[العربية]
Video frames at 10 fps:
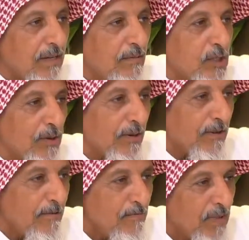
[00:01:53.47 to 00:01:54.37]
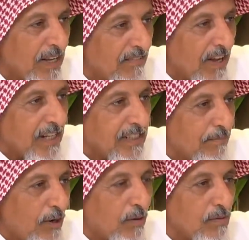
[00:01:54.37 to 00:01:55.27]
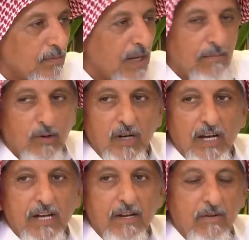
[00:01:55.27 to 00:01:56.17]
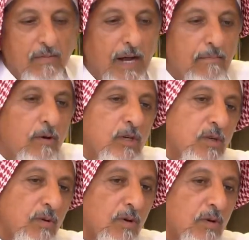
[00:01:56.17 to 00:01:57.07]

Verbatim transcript: المسرور فالله يصبحكم جميعا بكل خير ومحبه وسرور